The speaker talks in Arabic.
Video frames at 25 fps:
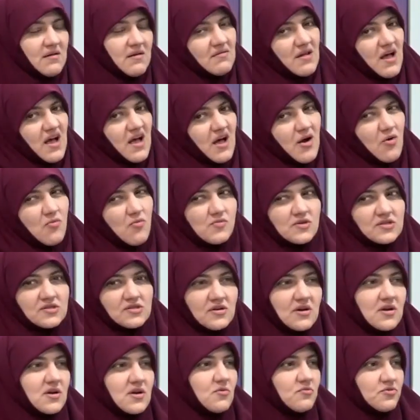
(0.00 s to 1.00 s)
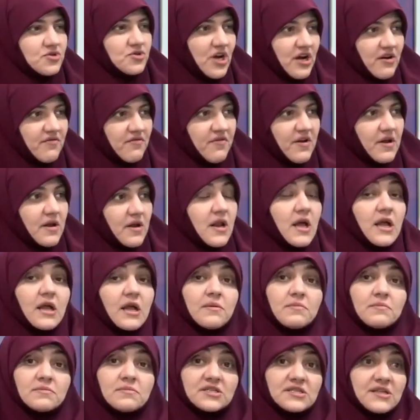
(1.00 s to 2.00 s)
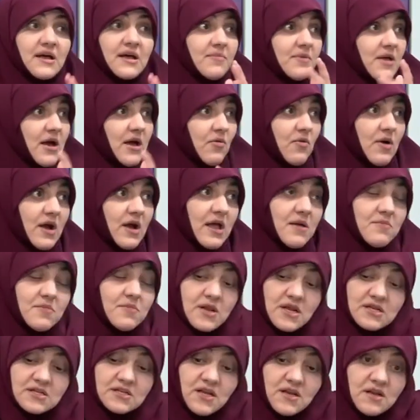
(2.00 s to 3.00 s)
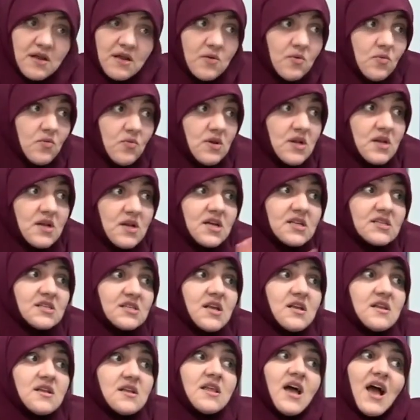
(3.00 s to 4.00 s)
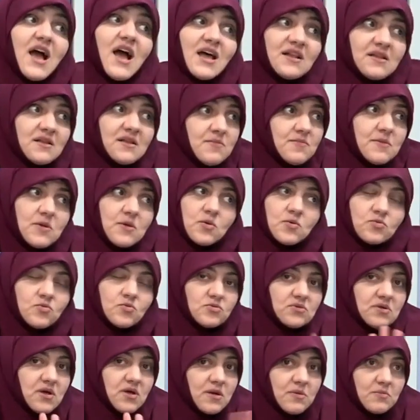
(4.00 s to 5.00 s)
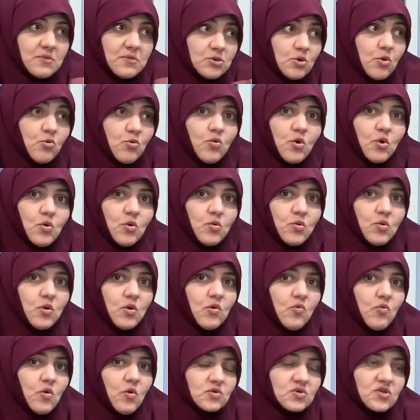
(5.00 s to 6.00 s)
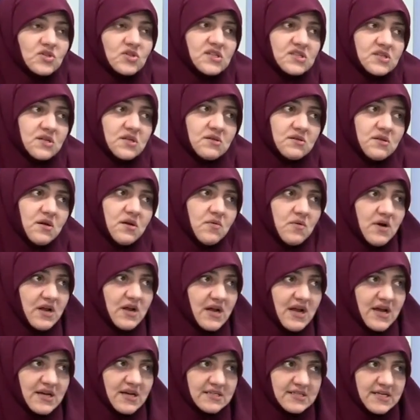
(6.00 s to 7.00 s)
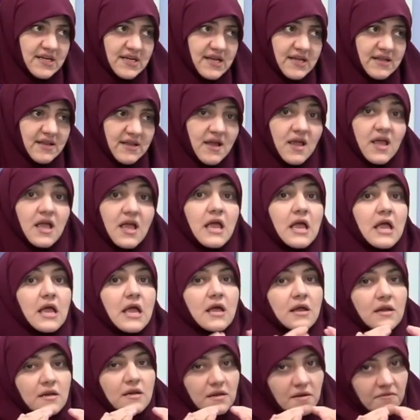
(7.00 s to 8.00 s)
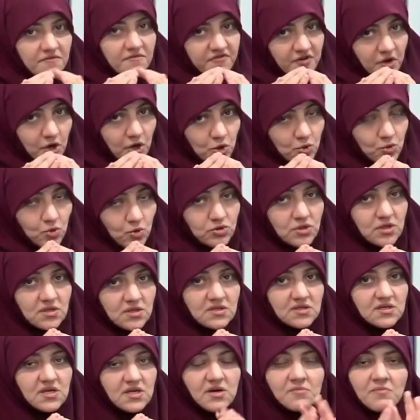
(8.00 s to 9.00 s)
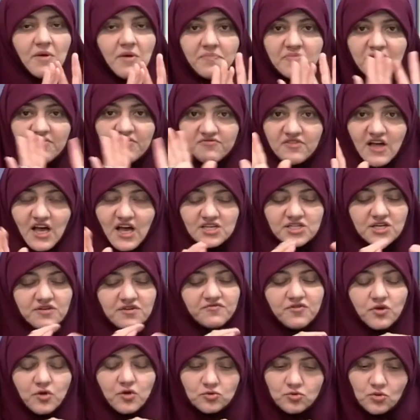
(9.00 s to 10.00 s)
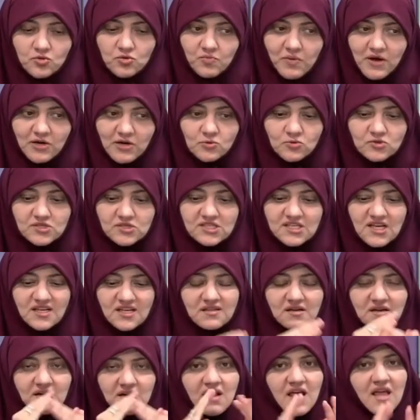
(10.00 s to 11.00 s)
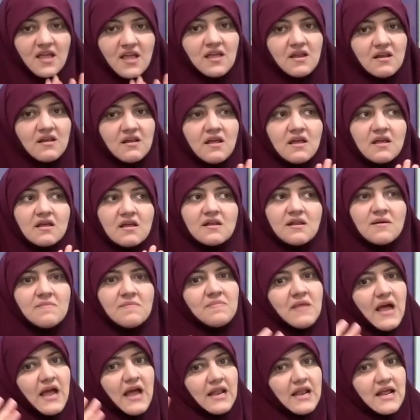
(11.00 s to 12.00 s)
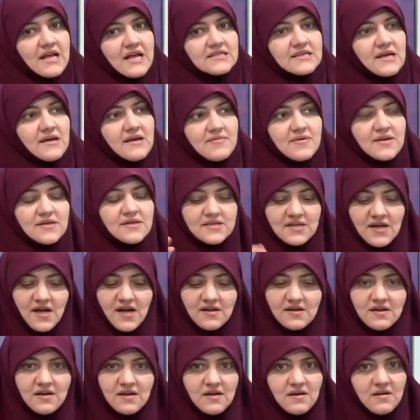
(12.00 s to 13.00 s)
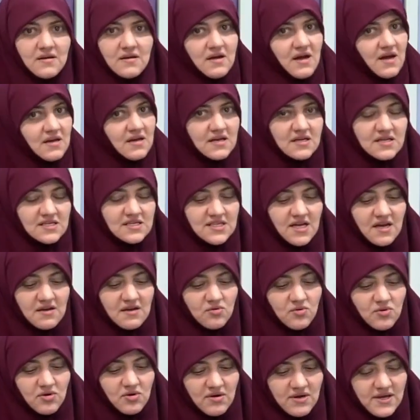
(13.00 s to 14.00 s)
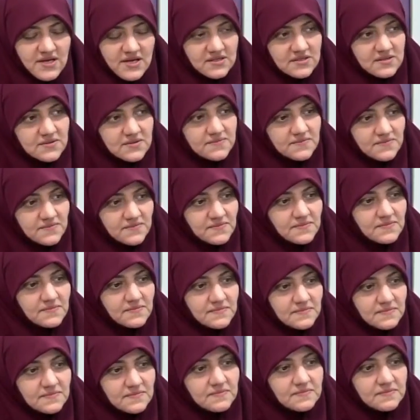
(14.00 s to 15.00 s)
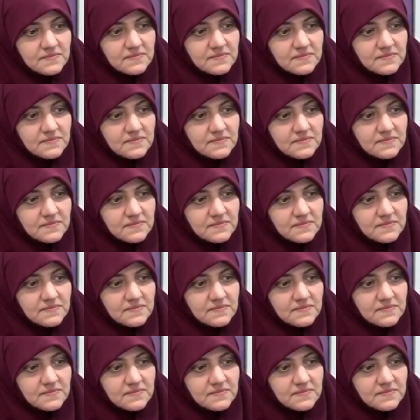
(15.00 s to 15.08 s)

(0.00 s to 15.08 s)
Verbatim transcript: لا او منظري ومش عارفه ايه لكن مستبع وعامل ادي احنا هنقول للناس لان ده حد من الحدود ده ما اوعوا اوعوا تتستروا على حاجه زي كده في حدود الضيق ما بنفضحش في حدود برضو الستر لكن نمنع الاذى يا بنتي عن عن النساء الاخريات بارك الله فيك